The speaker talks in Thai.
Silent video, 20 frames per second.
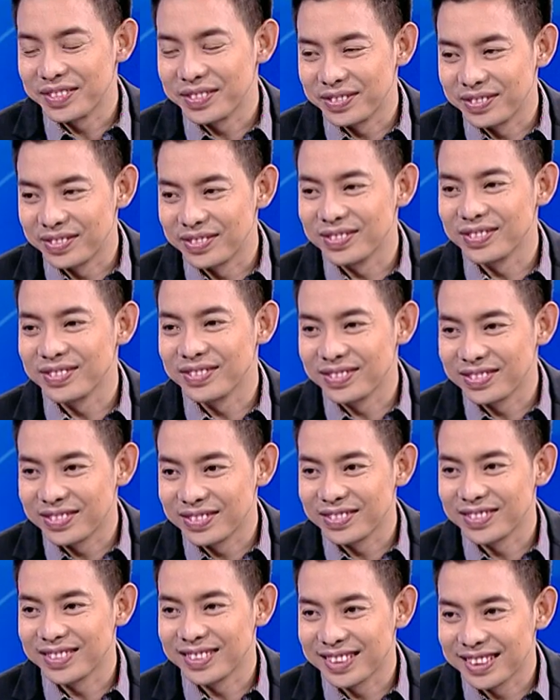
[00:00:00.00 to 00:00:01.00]
อคื
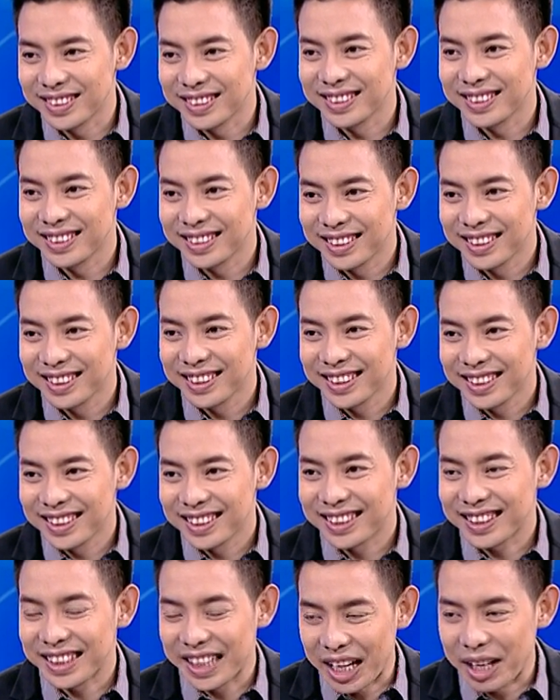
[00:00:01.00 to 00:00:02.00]
อนิ้วกระดิก
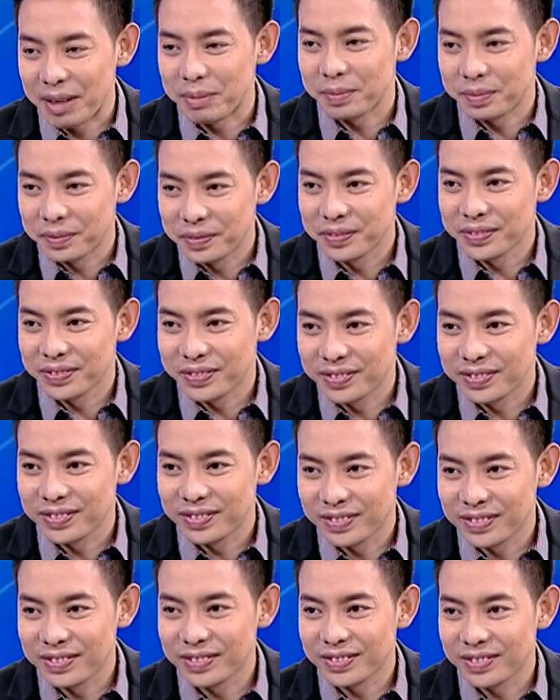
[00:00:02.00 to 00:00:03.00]
ครับนะคะ
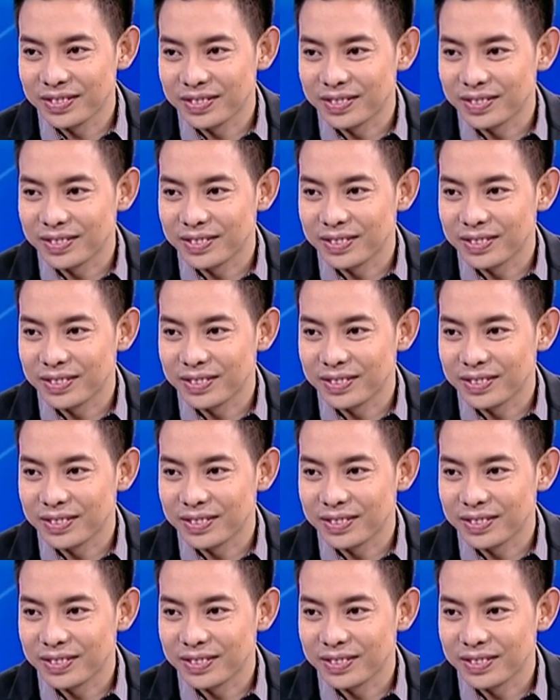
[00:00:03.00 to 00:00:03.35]
แต่ยังไม่